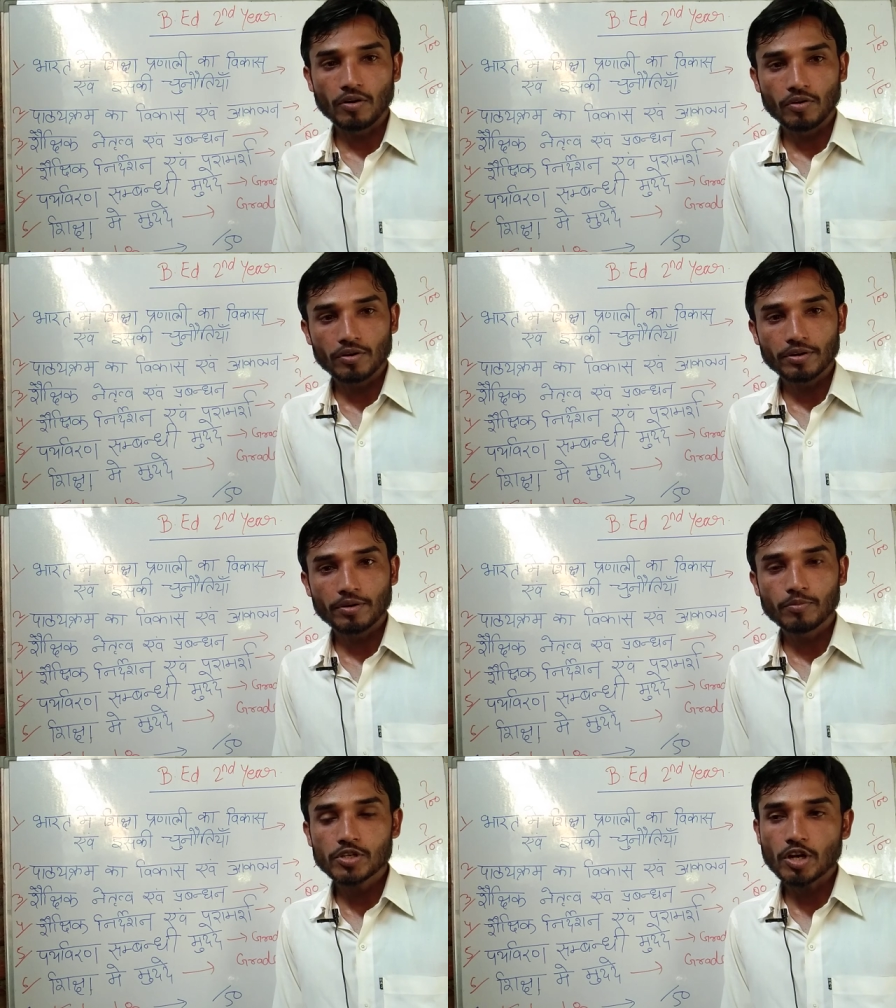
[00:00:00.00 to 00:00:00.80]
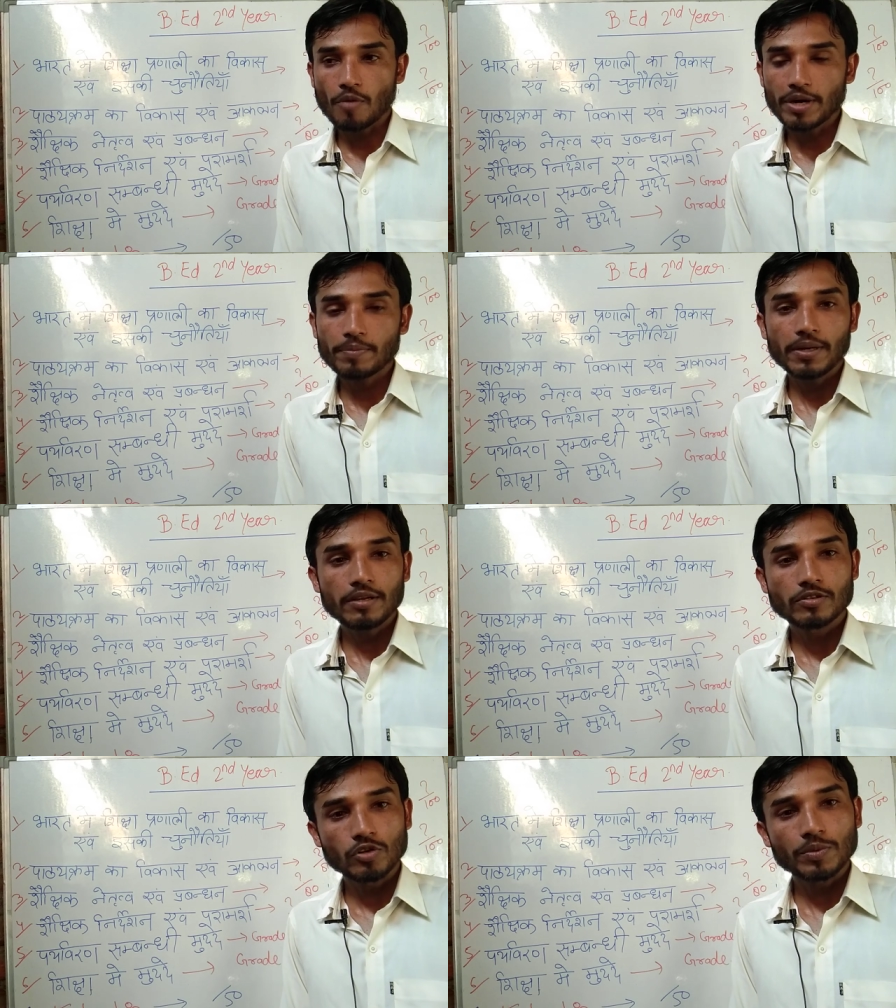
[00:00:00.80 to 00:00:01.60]
और मुझे कमेंट में
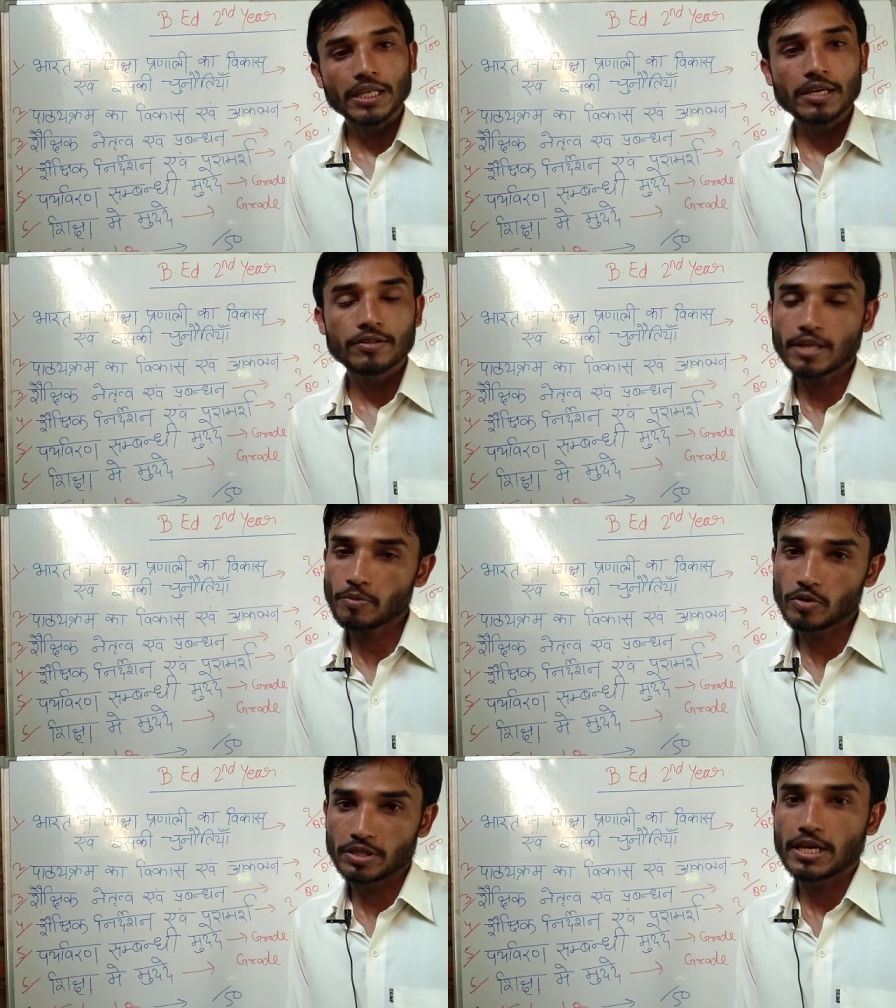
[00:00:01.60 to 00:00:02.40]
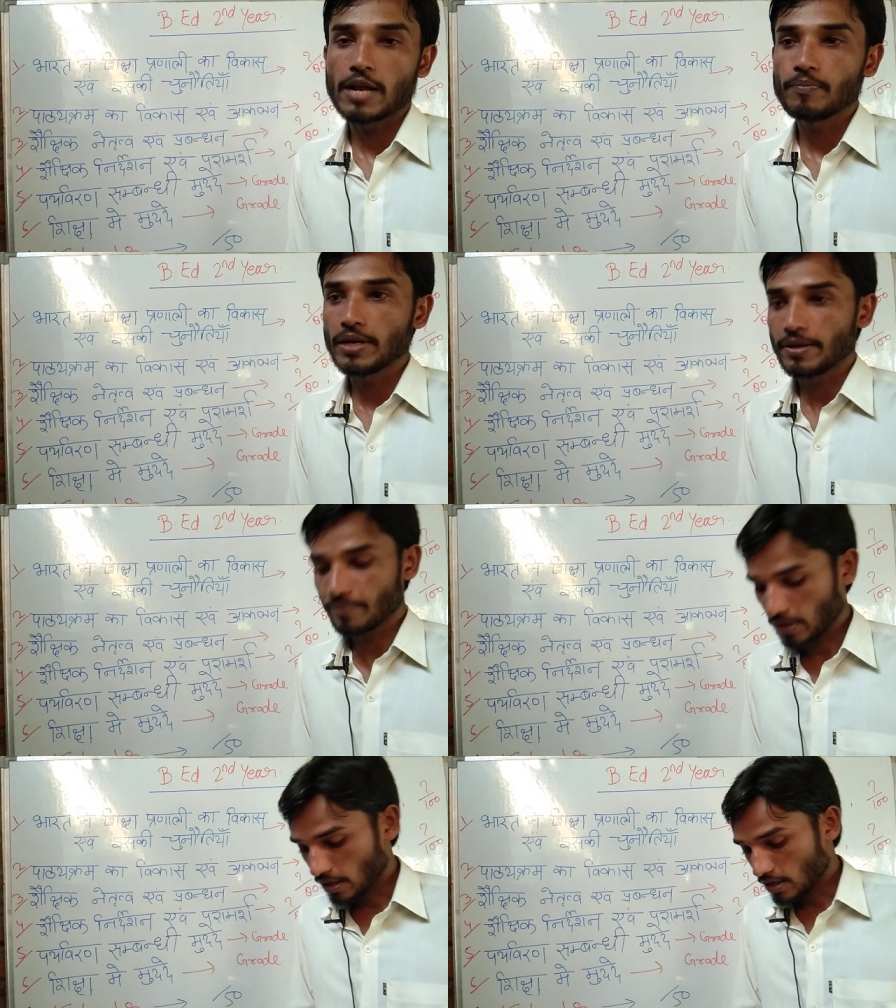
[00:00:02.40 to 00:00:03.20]
ज़रूर बताएं इससे आपको कितनी हेल्प मिली
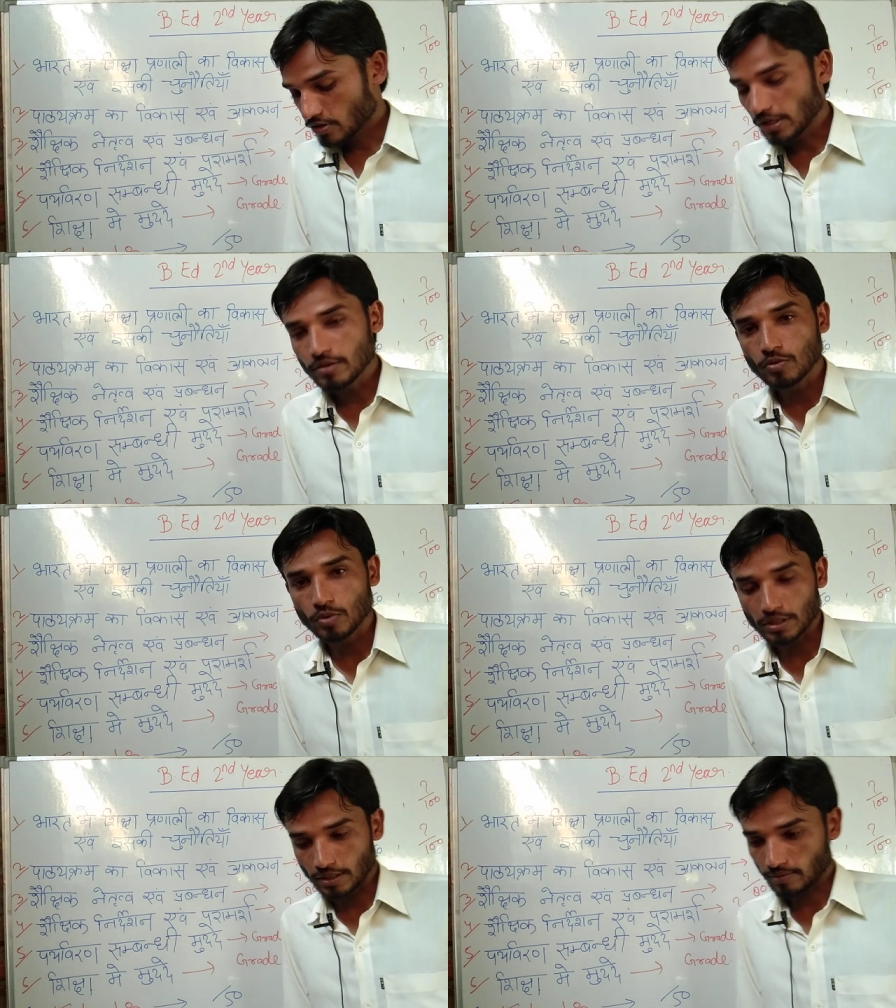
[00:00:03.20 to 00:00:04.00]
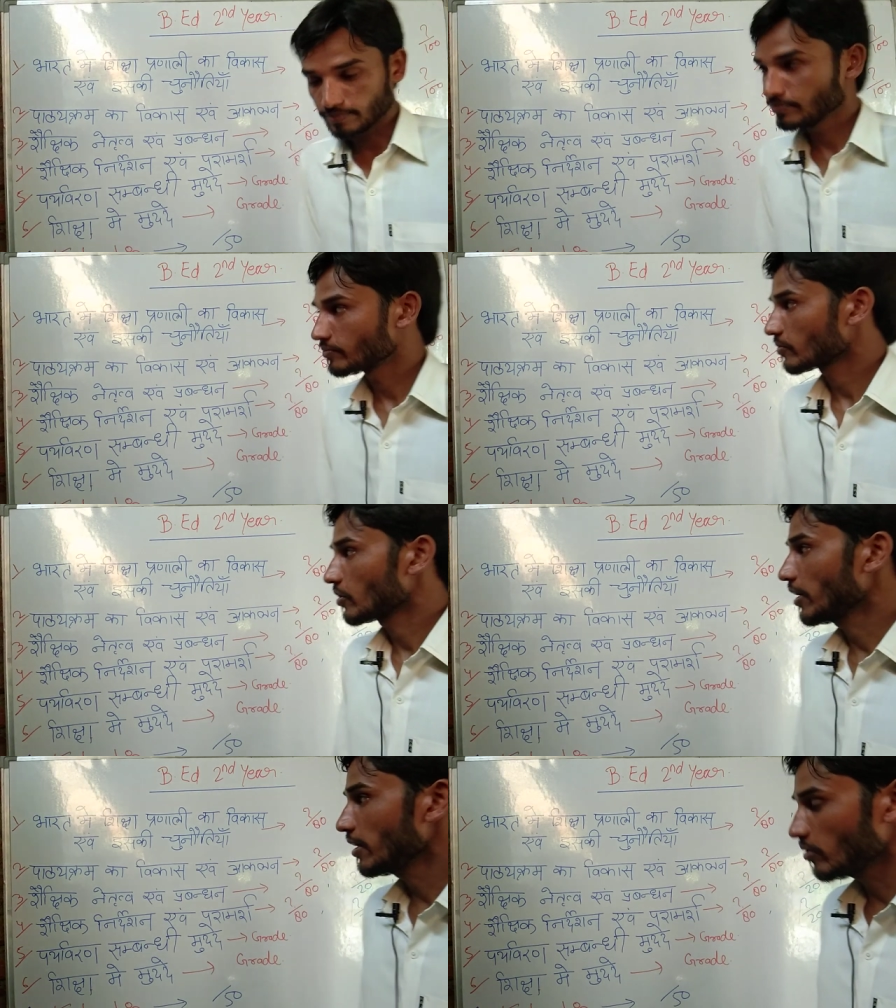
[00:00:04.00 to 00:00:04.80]
चलिए शुरू करते हैं
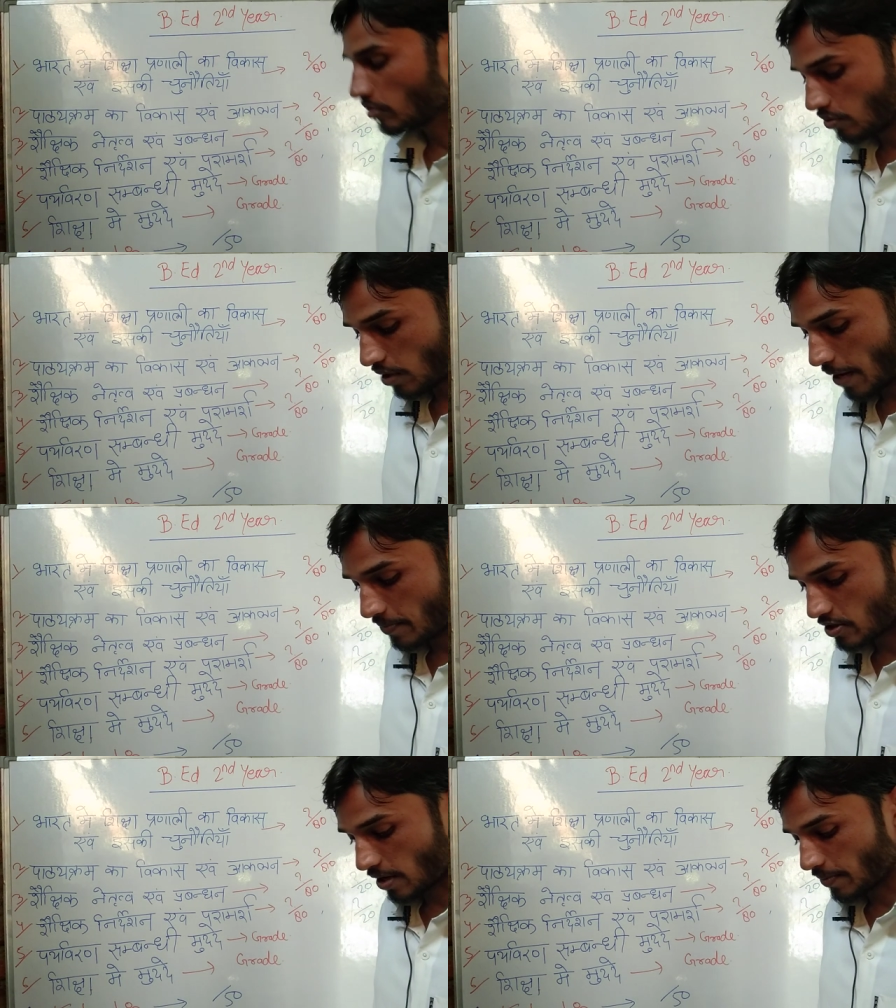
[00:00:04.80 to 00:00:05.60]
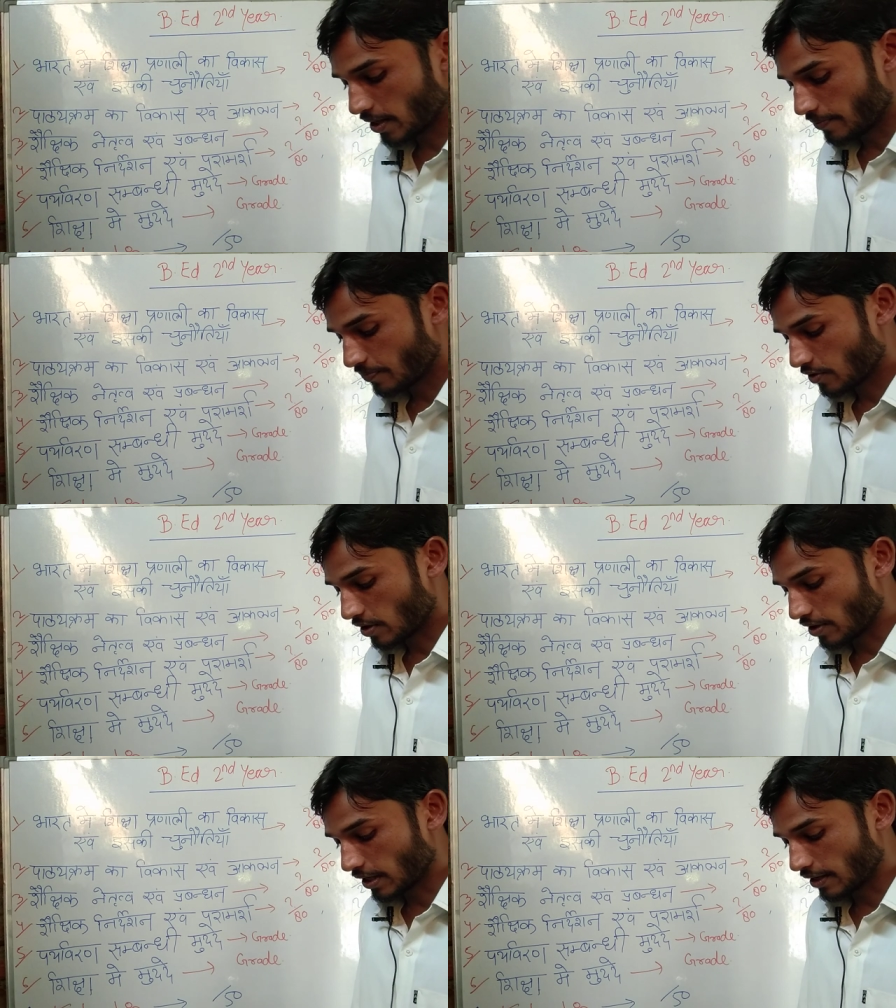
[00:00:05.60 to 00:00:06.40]
देखिए दोस्तों आपके सामने
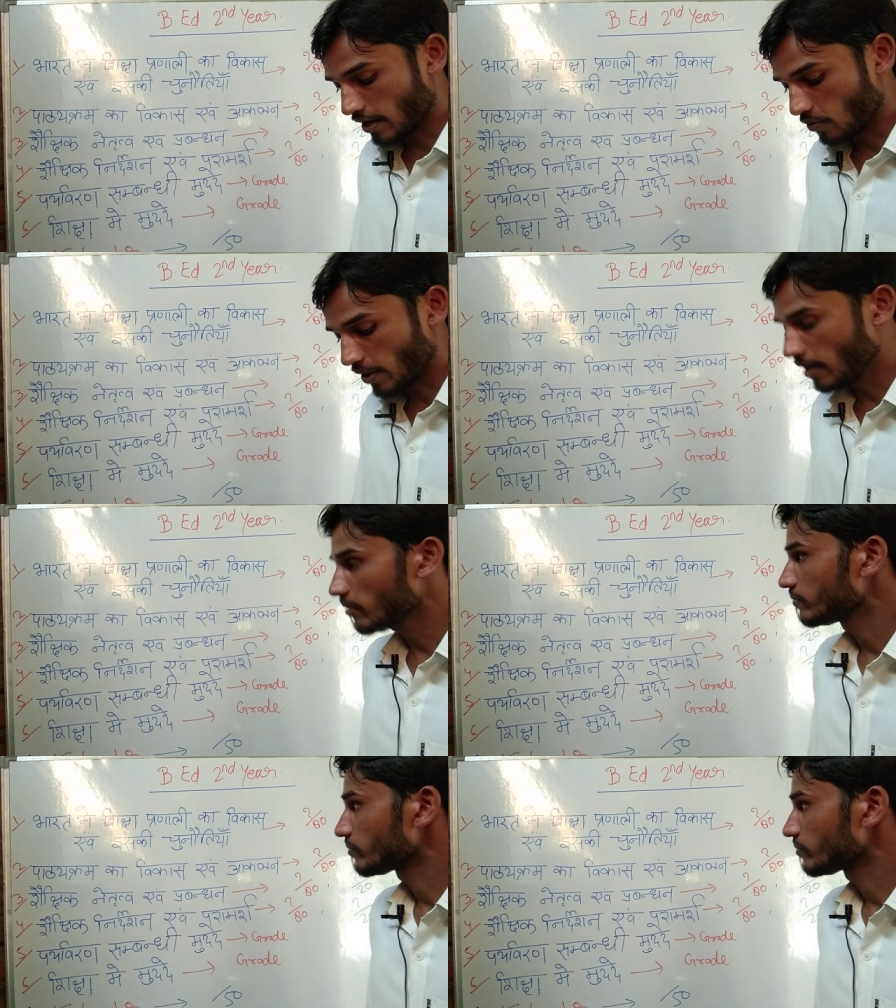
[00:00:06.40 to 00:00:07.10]
जैसा कि लिखा हुआ है